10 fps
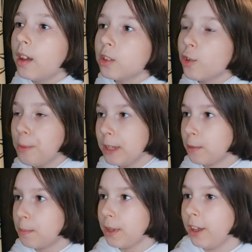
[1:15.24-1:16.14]
Но, ну, в
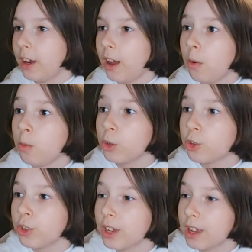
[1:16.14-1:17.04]
принципе, игра
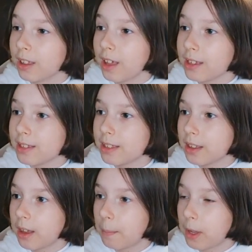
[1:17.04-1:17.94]
очень
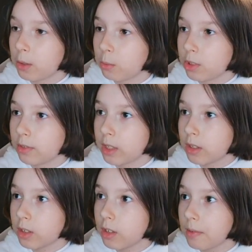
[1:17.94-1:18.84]
классная, поэтому
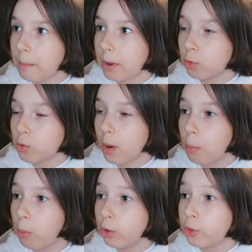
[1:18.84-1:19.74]
оставайтесь здесь, я вам покажу
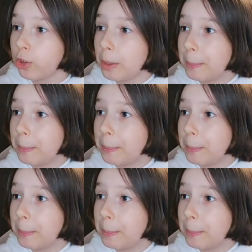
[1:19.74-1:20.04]
рабочие